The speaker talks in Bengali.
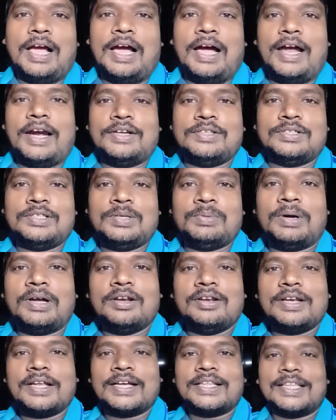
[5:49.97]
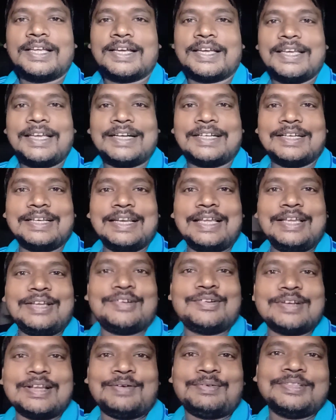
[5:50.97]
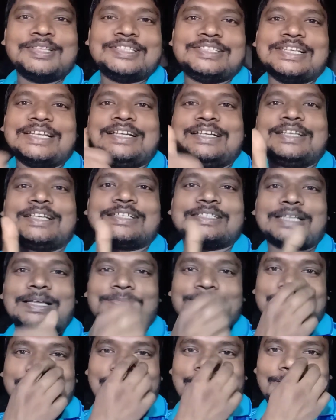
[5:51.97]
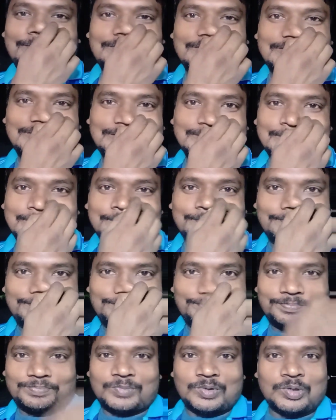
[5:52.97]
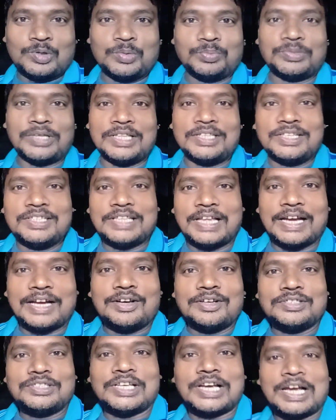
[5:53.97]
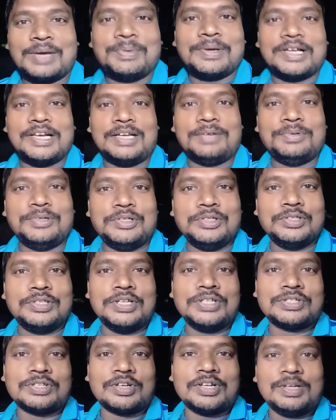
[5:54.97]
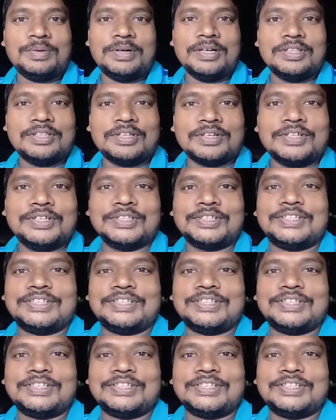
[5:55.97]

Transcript: আর যদি ভালো লেগে থাকে একটা লাইক করে আমাদের চ্যানেলটাকে সাবস্ক্রাইব করে দিও খুব তাড়াতাড়ি দেখা হচ্ছে আগামীকালের ভিডিওতে সকালে ভালো থাকো